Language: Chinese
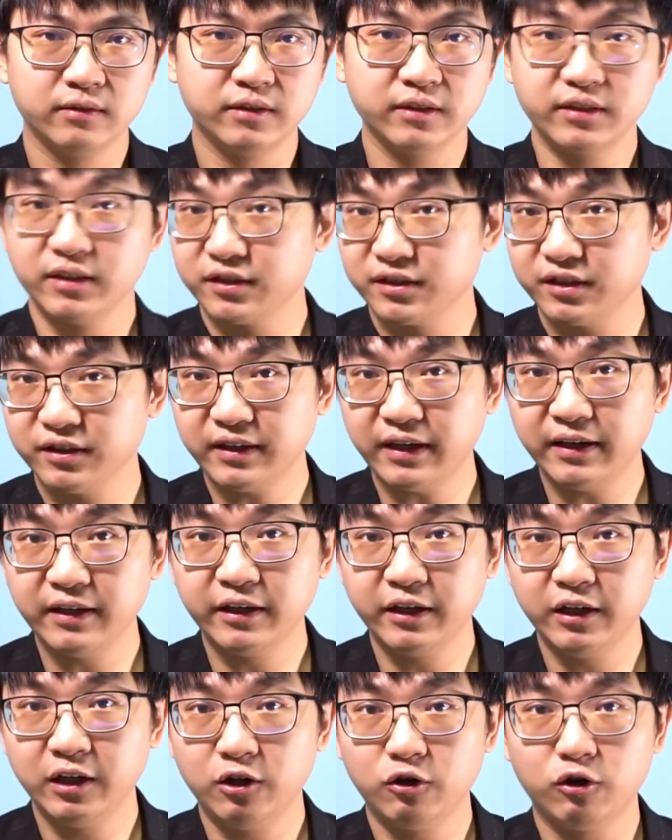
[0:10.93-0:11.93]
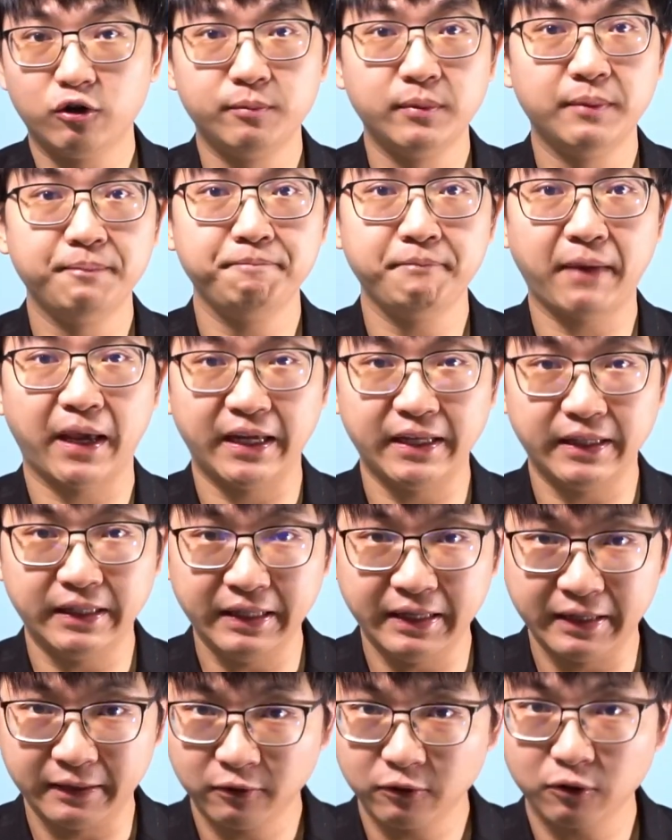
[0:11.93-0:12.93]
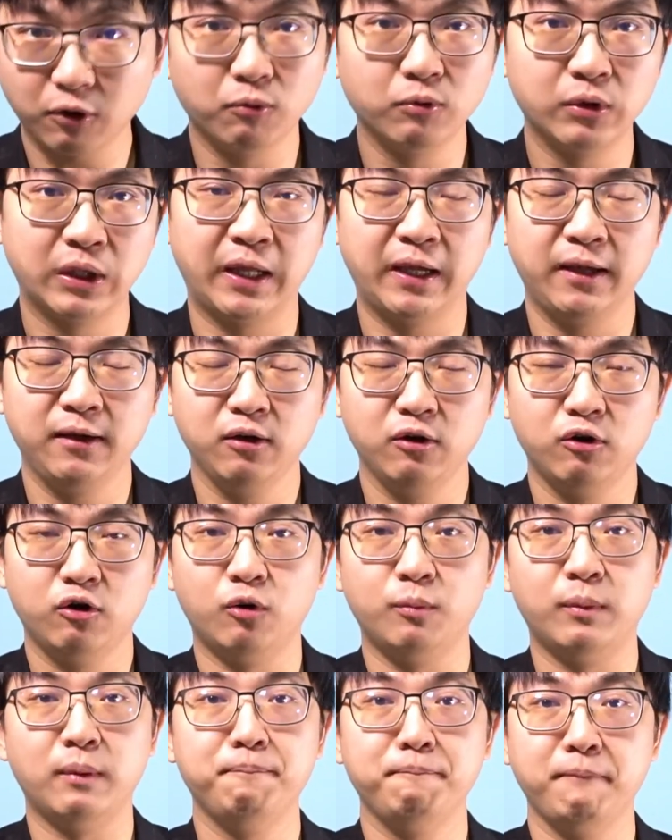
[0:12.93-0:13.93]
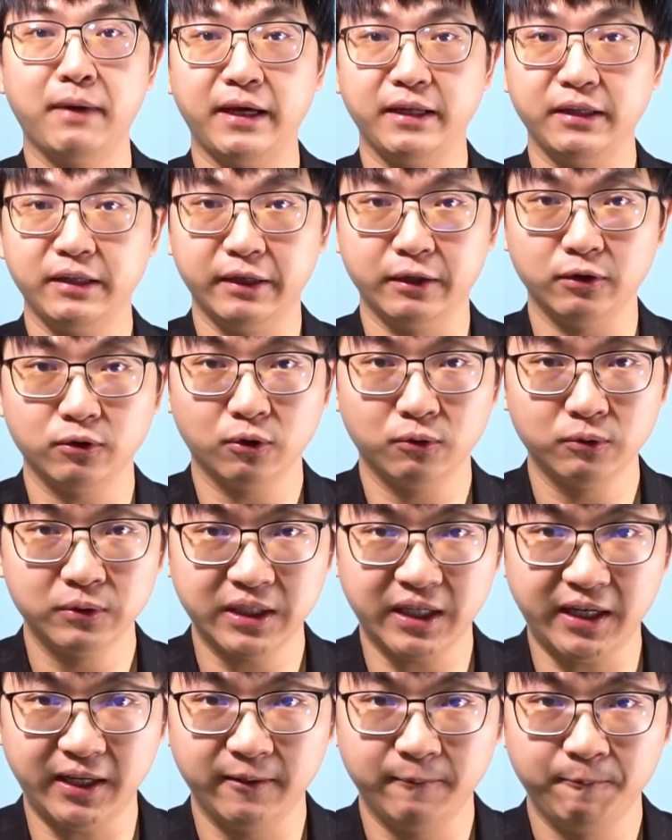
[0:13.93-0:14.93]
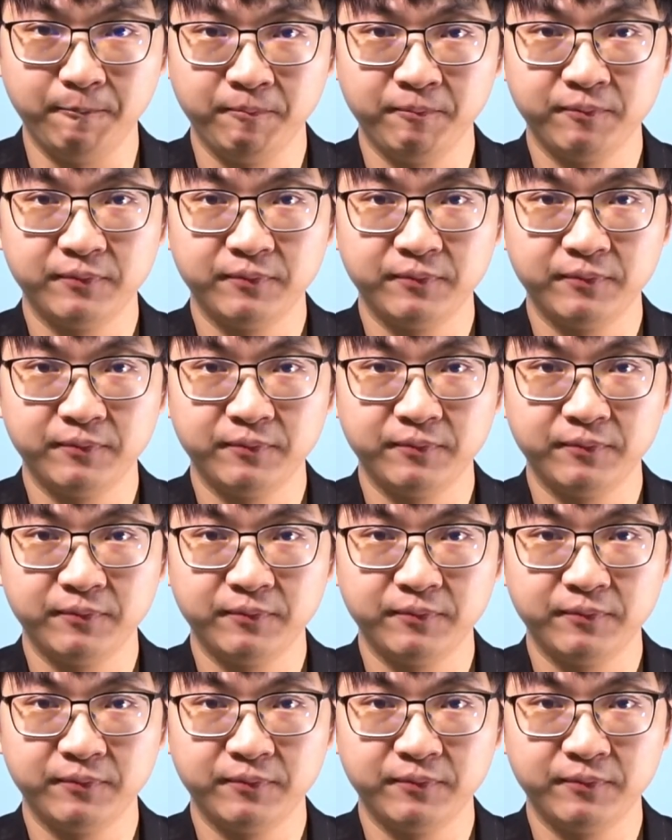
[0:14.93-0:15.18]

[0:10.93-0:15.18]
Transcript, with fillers: 这些圣诞歌我们每年都听，我们每年都唱，